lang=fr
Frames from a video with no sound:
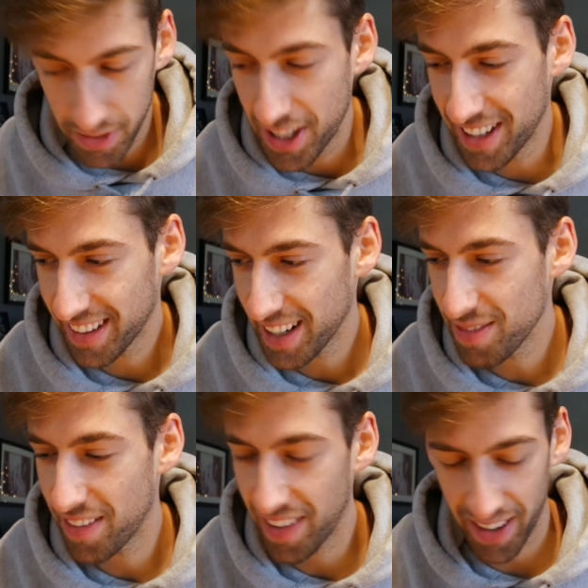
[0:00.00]
je suis en train de
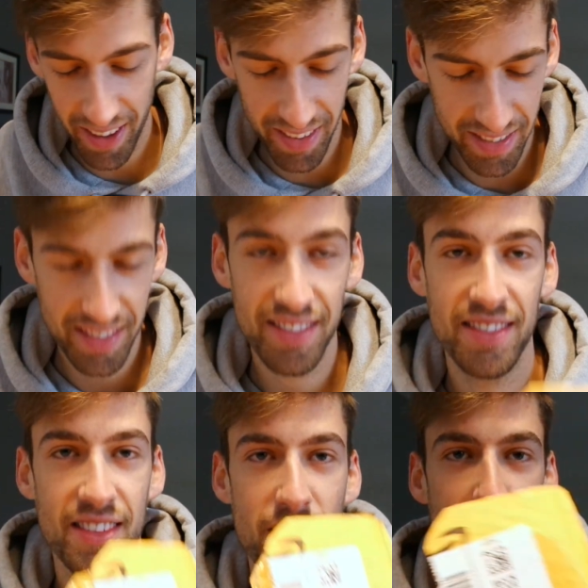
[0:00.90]
m'en faire un
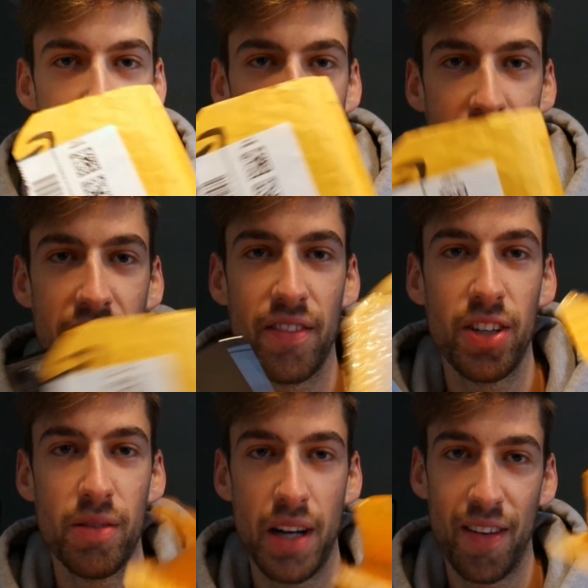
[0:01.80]
je me suis pogné
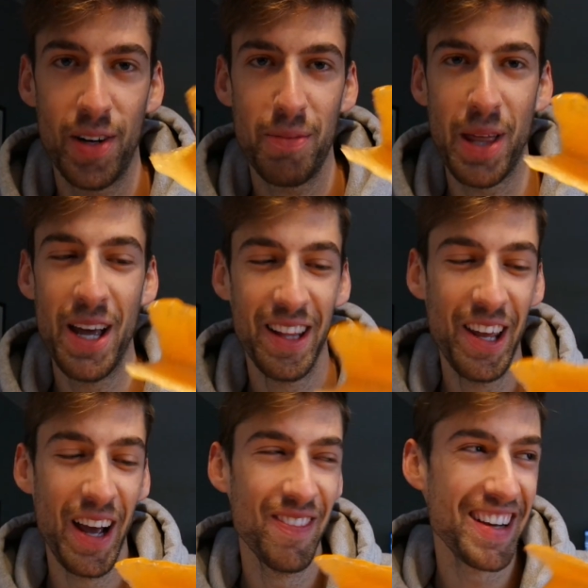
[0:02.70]
l'enveloppe
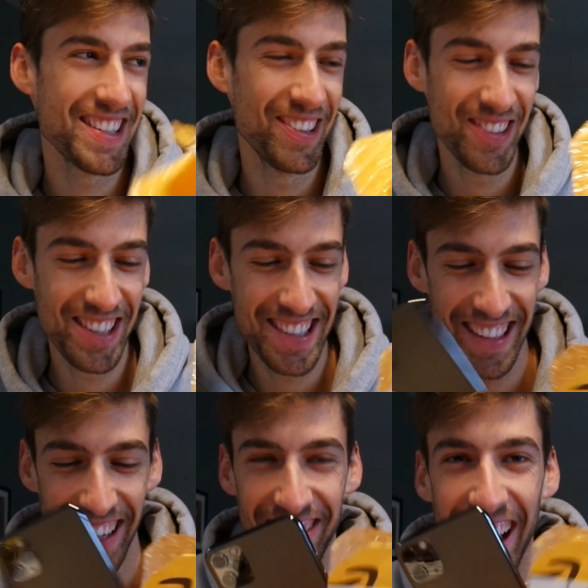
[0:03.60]
d'Amazon,
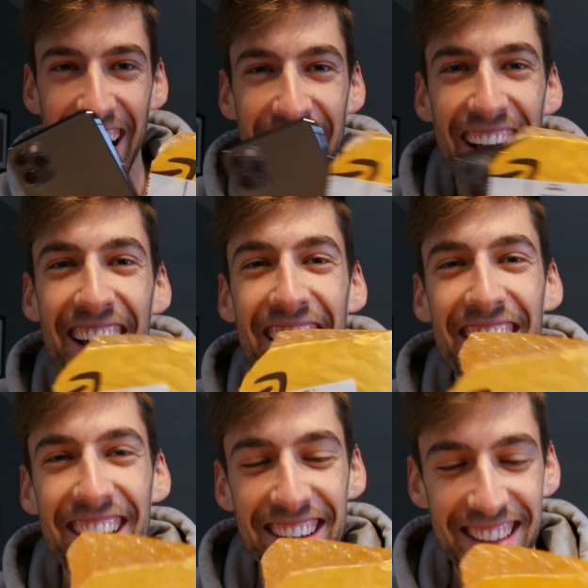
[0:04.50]
justement.
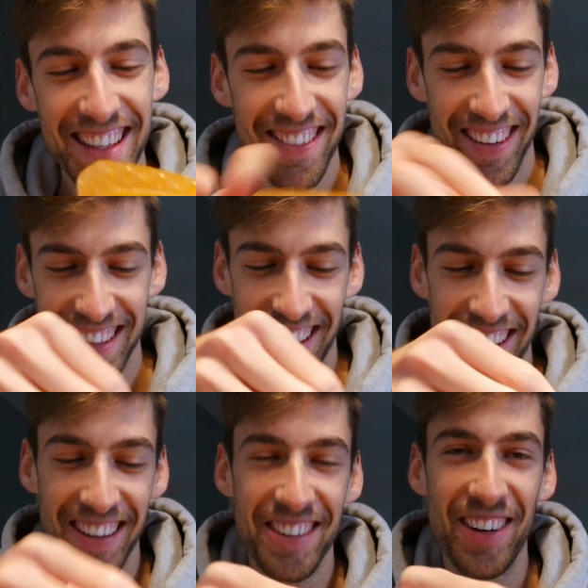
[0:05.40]
Je vais genre
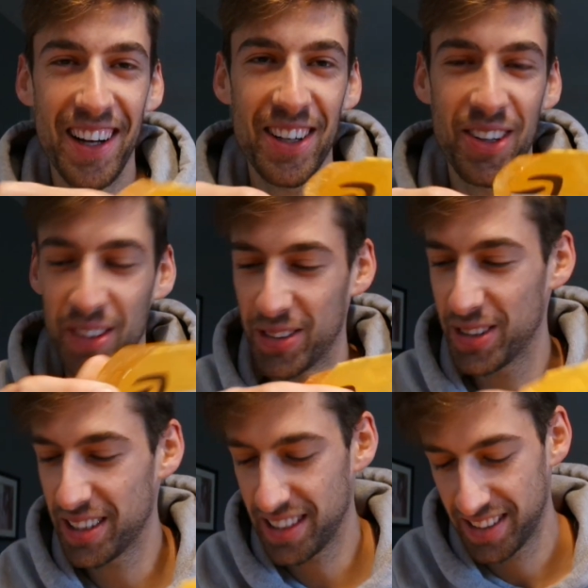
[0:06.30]
faire le
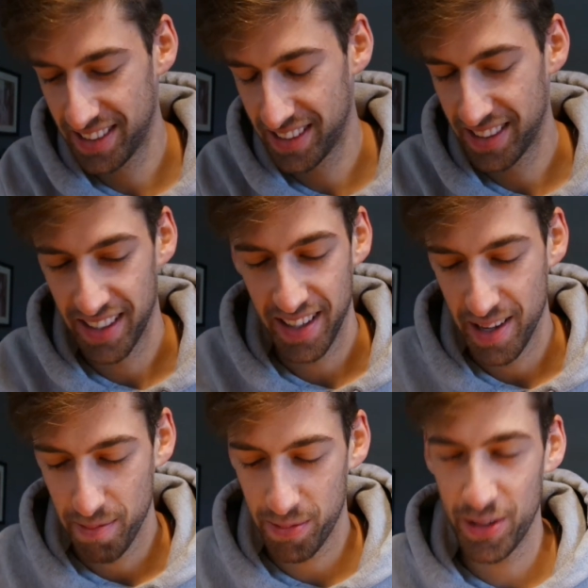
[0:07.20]
contour.
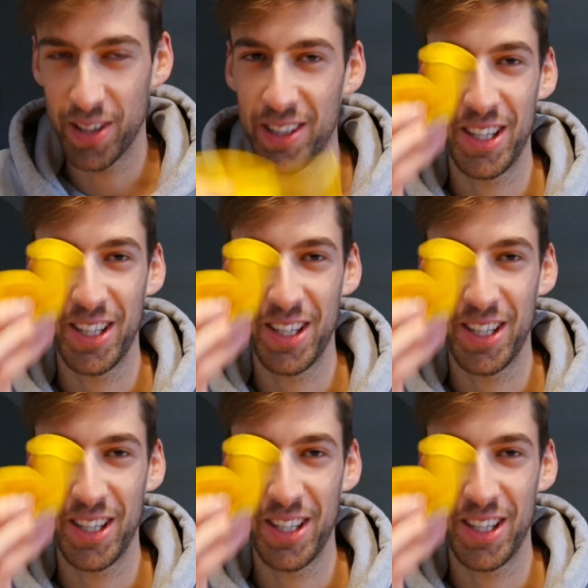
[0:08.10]
Puis genre,